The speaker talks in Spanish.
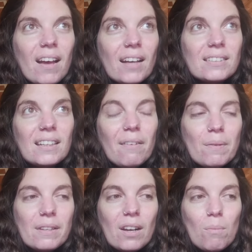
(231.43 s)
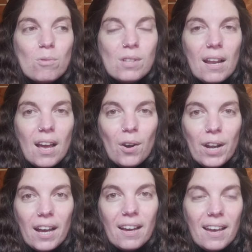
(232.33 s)
así que vamos a ver cómo sale
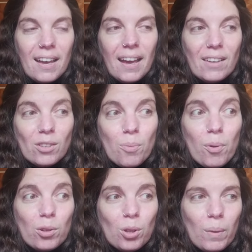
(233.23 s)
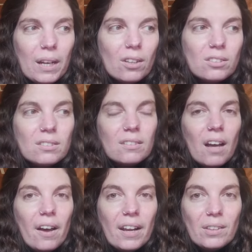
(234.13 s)
ahora estos portobelos.
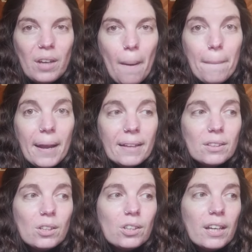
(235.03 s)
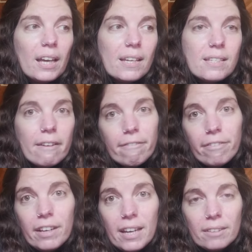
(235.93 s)
Ahora estoy esperando que se
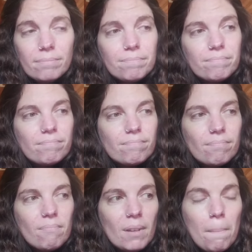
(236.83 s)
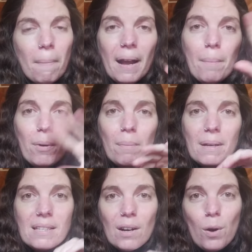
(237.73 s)
enfríen para poder
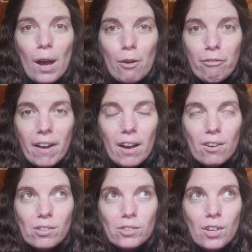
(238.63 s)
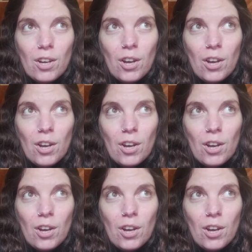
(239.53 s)
pasarlo a los frascos